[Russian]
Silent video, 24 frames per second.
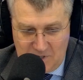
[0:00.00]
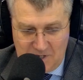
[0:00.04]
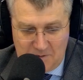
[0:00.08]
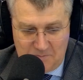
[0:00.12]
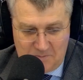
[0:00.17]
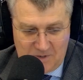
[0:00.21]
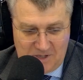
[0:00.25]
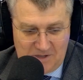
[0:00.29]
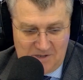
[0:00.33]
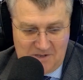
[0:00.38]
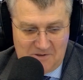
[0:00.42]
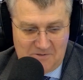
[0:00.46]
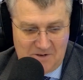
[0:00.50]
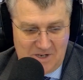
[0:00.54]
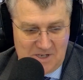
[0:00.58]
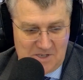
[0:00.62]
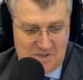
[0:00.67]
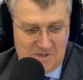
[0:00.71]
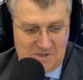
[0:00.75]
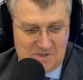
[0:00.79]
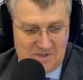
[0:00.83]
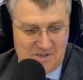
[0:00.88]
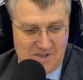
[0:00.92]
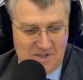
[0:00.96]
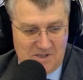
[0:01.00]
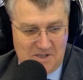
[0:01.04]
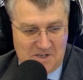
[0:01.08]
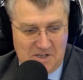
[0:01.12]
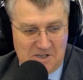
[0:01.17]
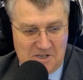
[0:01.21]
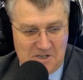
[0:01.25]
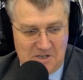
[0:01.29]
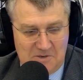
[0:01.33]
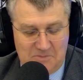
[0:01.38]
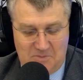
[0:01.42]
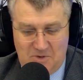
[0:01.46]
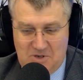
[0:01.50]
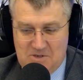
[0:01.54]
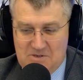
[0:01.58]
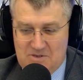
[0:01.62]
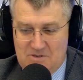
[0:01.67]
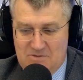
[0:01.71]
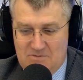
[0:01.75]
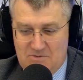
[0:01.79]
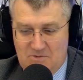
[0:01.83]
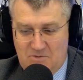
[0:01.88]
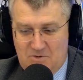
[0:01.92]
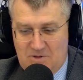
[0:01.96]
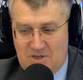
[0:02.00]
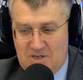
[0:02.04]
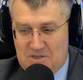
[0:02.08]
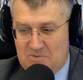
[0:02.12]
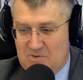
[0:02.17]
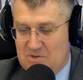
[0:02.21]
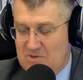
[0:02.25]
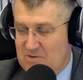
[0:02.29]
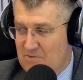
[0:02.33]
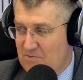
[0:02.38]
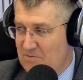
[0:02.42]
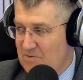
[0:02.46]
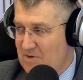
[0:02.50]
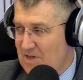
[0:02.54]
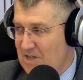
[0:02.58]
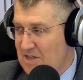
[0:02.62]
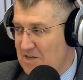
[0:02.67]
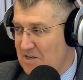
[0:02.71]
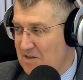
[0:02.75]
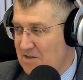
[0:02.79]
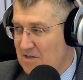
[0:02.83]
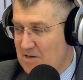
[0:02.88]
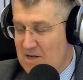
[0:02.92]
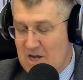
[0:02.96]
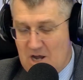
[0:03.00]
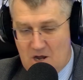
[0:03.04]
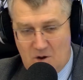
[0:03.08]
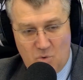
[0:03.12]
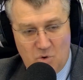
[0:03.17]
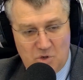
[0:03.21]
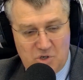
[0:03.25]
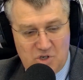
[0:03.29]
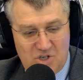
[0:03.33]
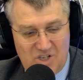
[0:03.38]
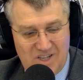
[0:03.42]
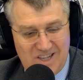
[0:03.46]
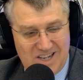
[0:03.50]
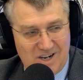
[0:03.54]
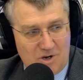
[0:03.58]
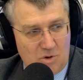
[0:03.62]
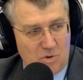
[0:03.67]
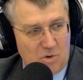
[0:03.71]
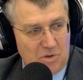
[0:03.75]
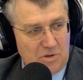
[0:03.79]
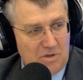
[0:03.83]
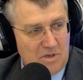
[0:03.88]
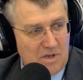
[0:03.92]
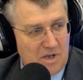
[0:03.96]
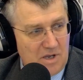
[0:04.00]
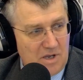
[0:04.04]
поддавайтесь ни на какие призывы вкладываться в какие-то очень доходные